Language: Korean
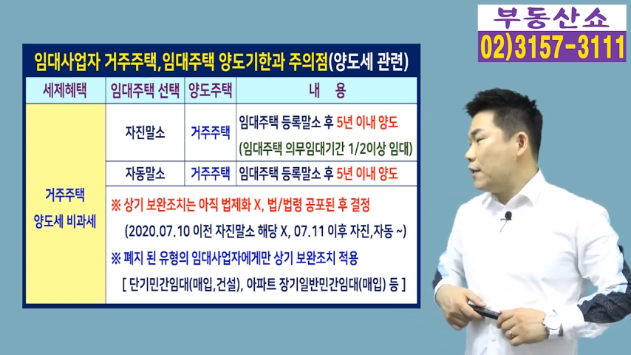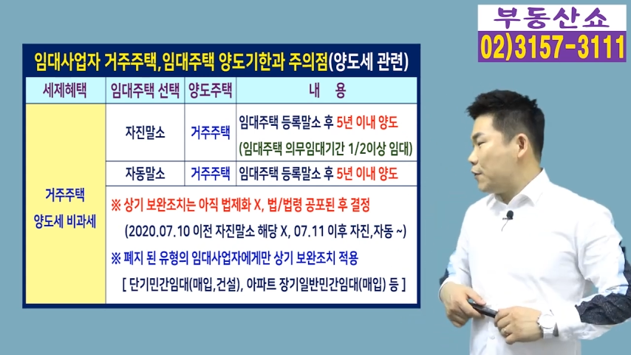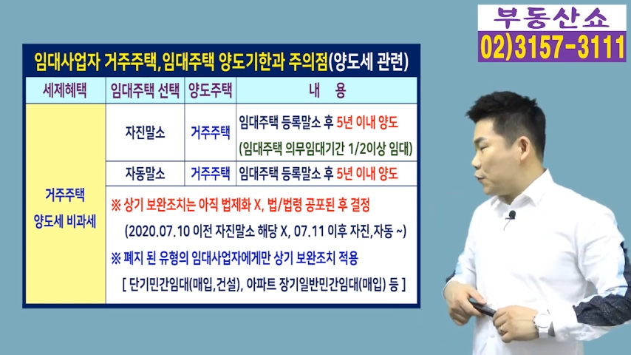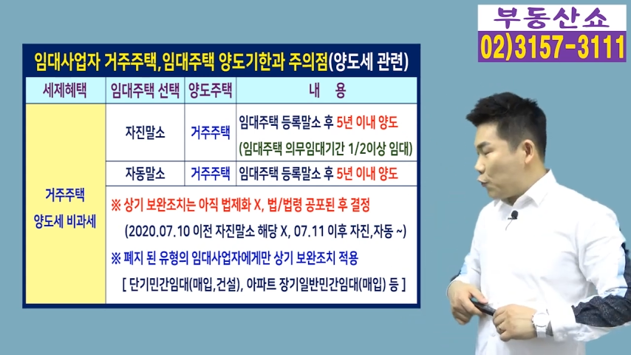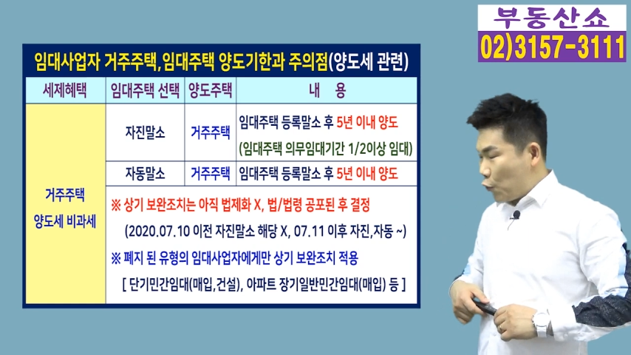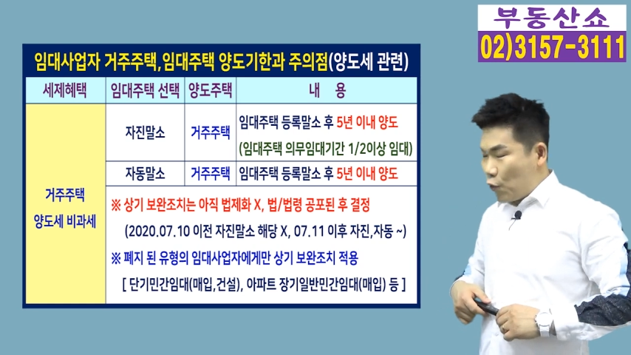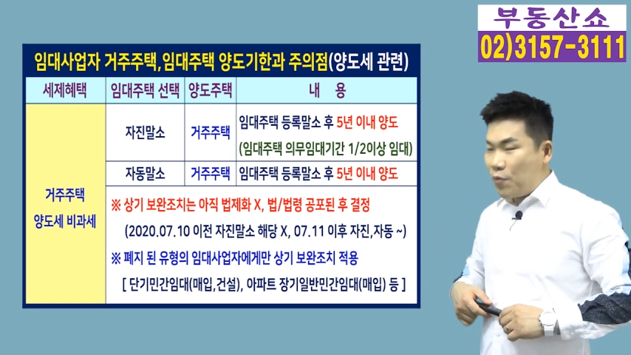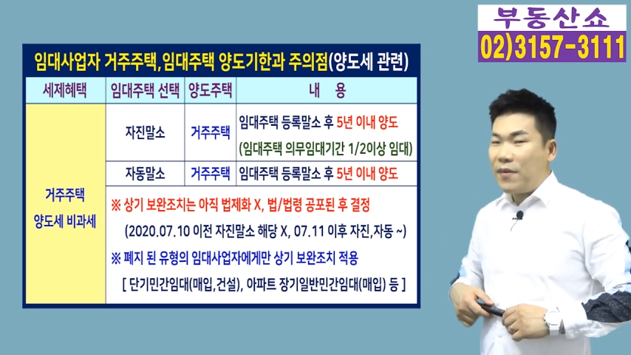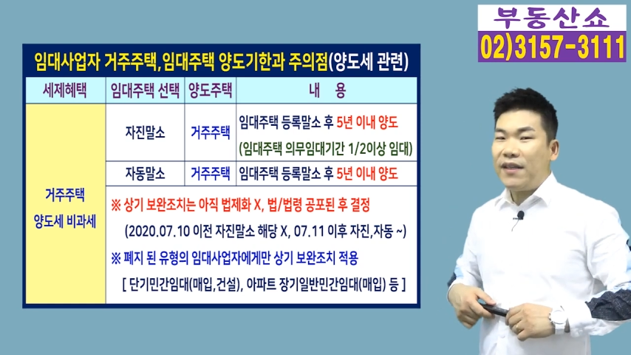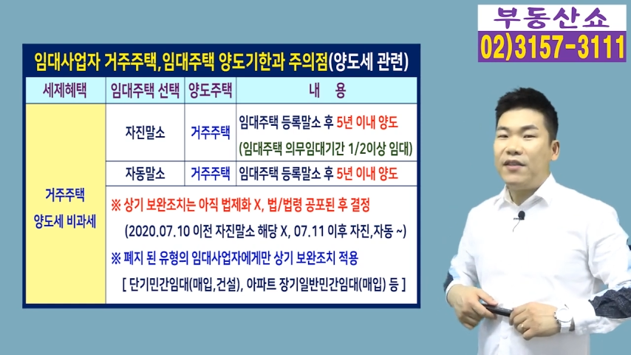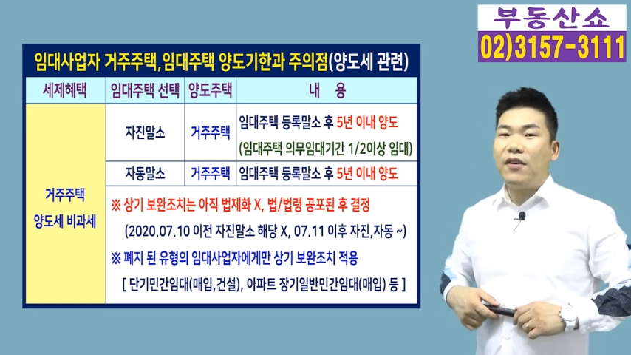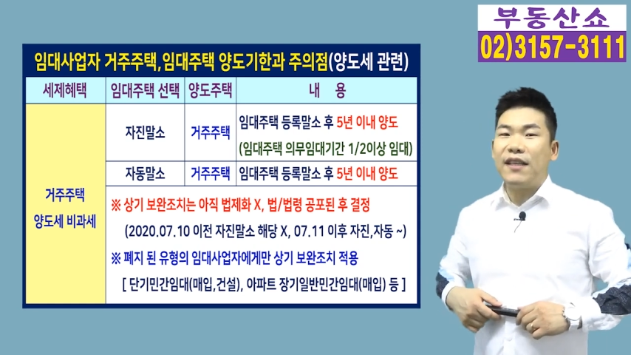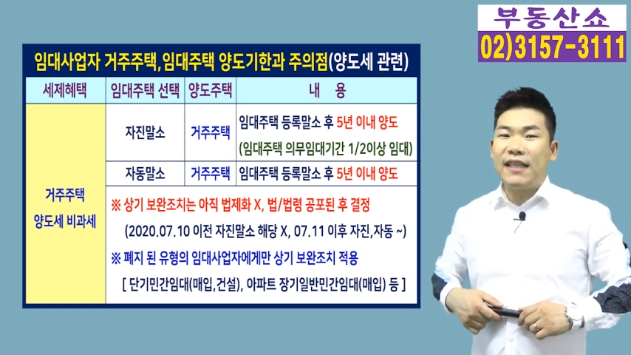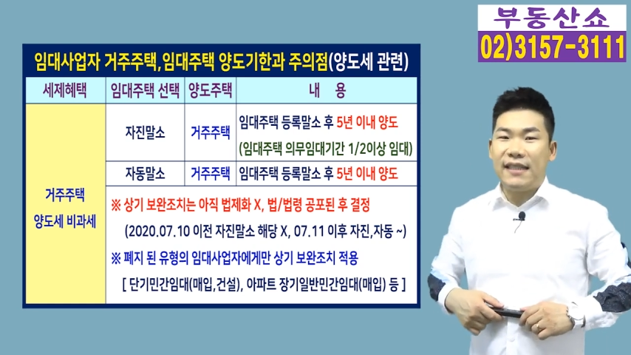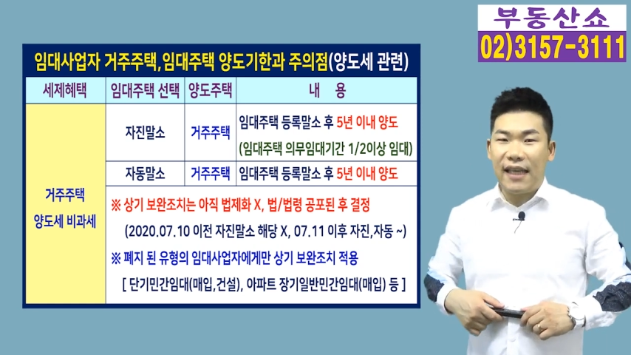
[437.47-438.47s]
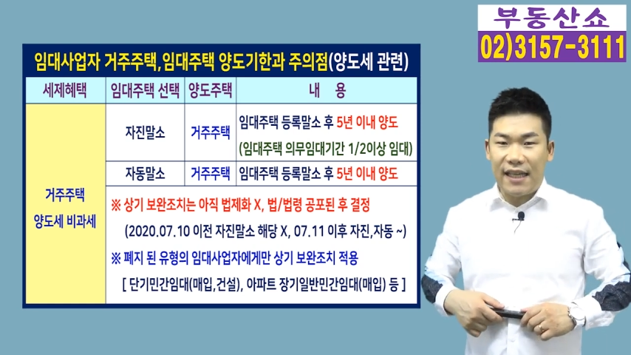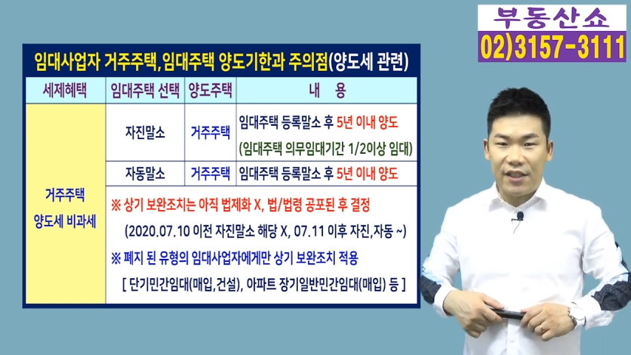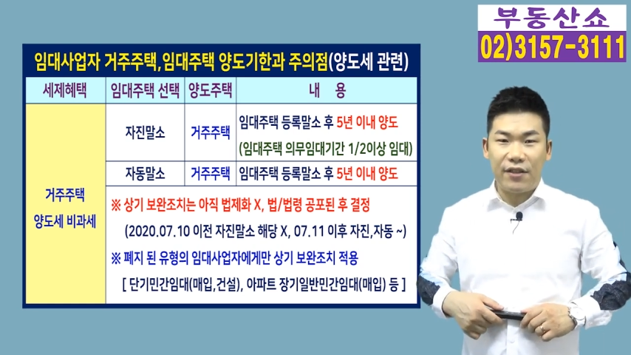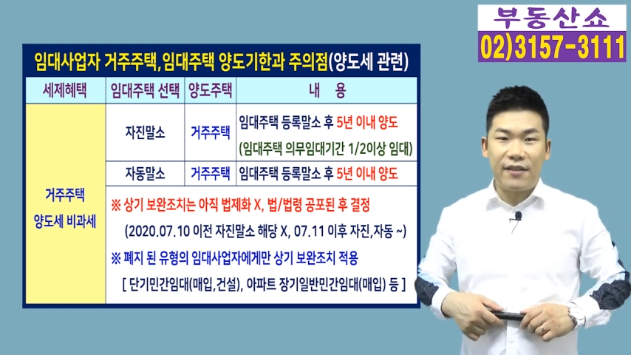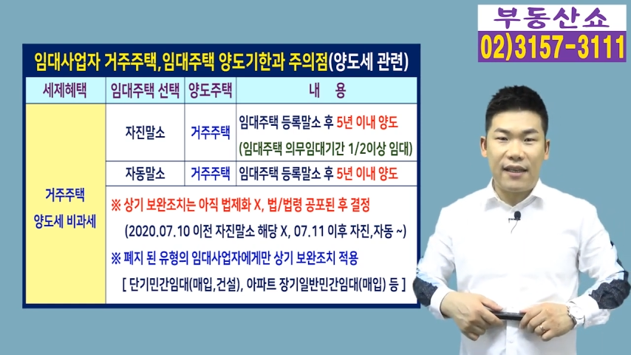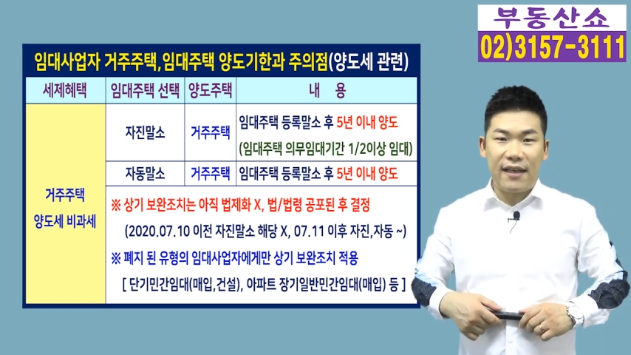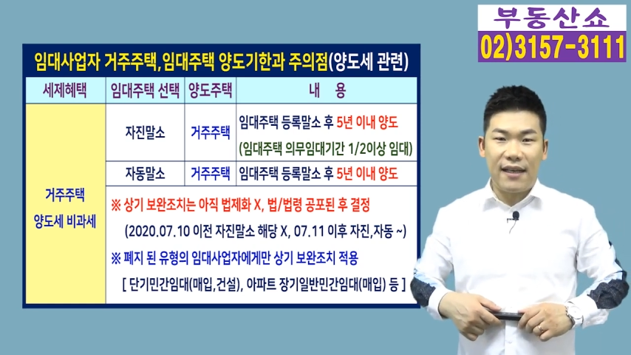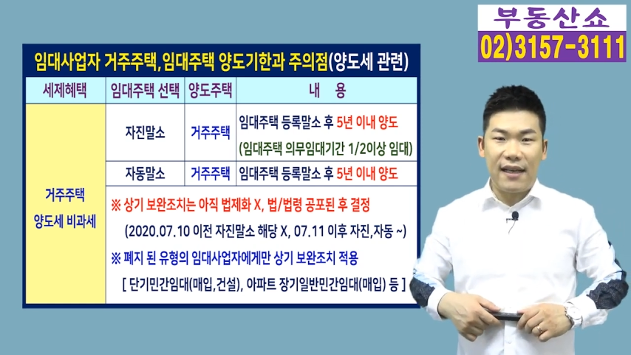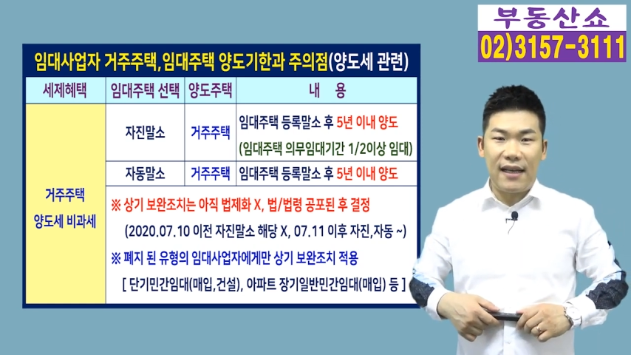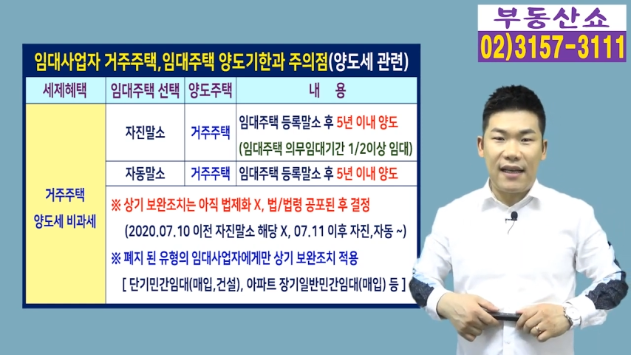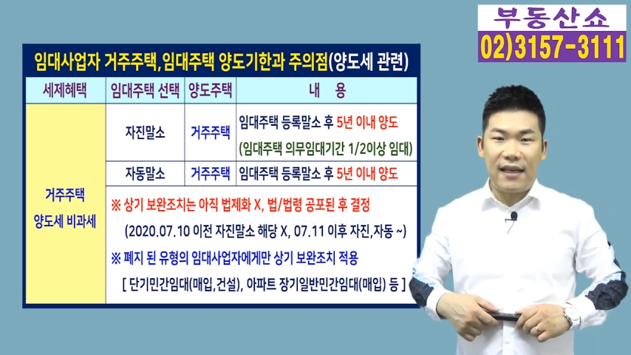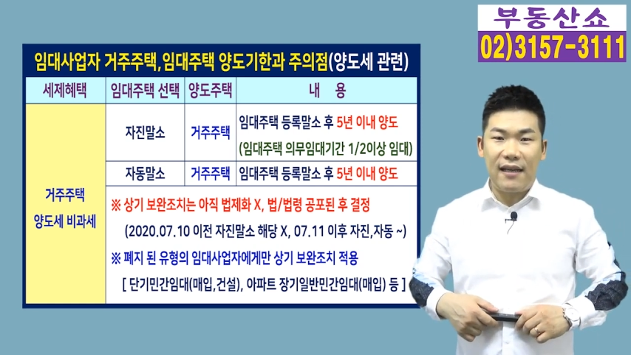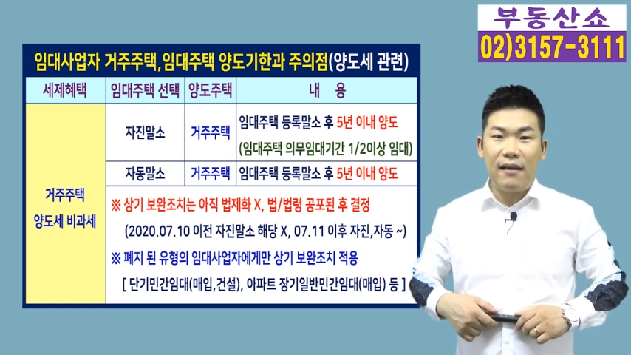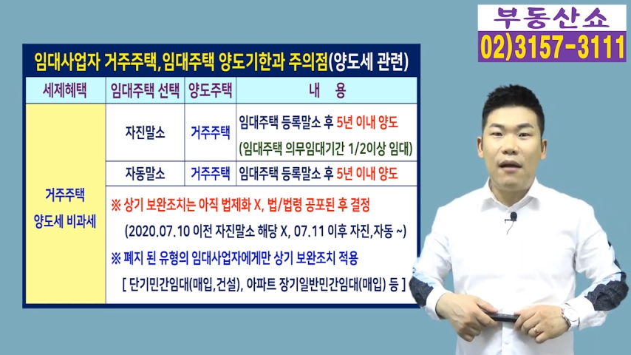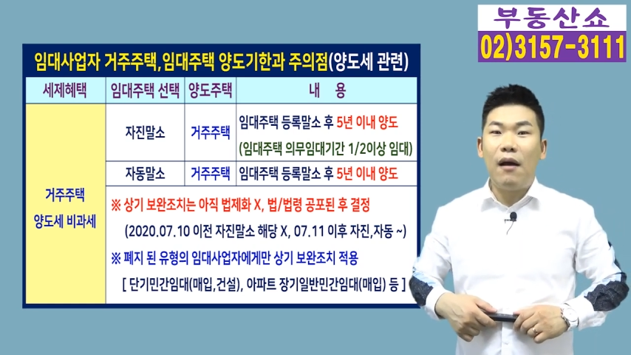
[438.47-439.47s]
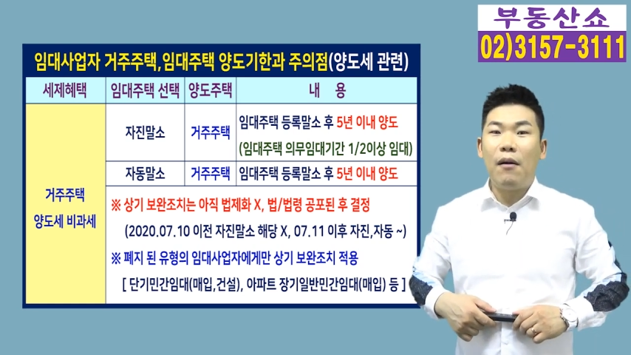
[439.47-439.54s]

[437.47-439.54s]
조금만 더 기다리셨다가